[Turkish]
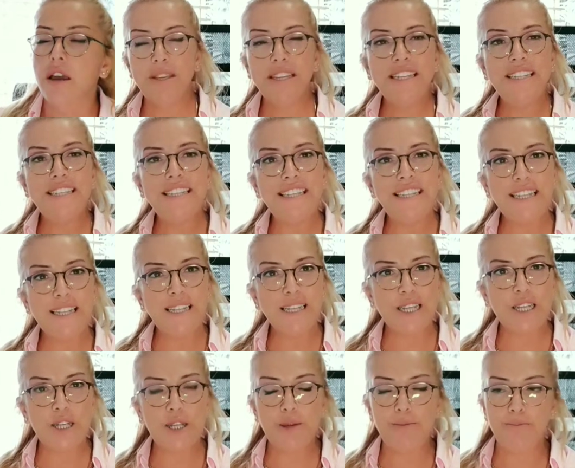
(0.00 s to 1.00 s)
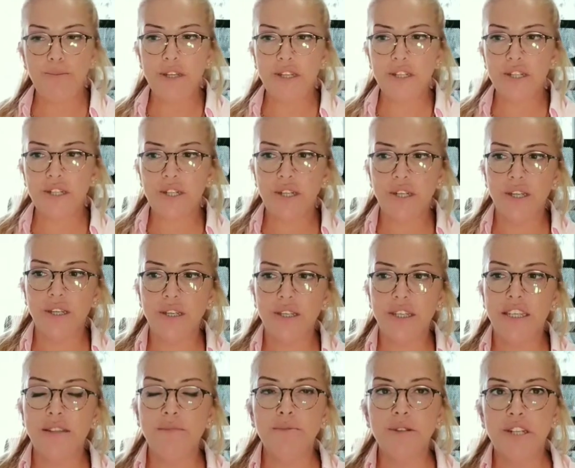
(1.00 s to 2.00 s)
Bir yenilik, bir e,
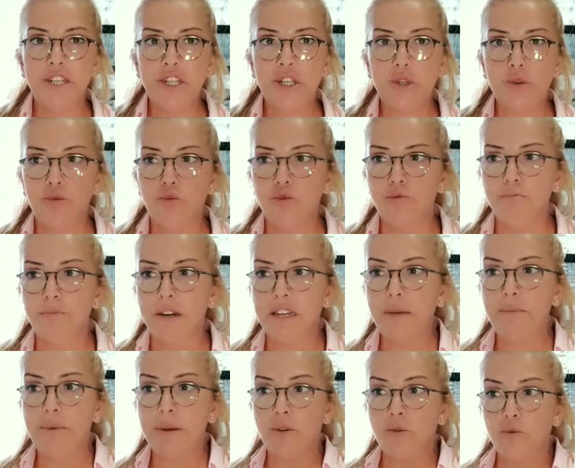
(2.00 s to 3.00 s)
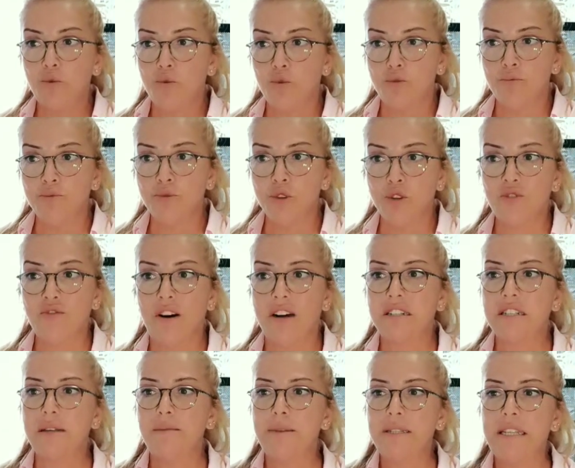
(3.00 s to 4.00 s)
yeni bir iş kurma gibi durumunuz
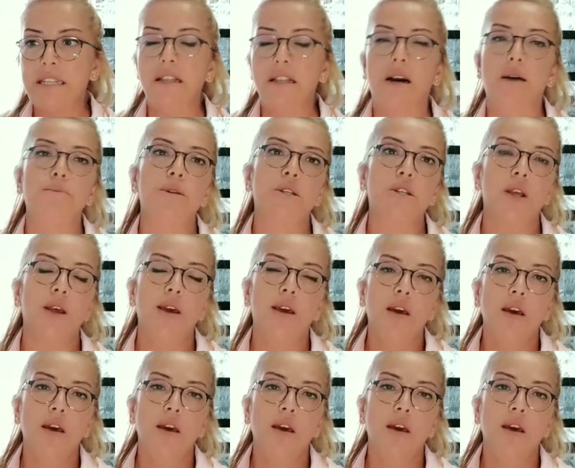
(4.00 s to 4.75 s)
varsa mesela bir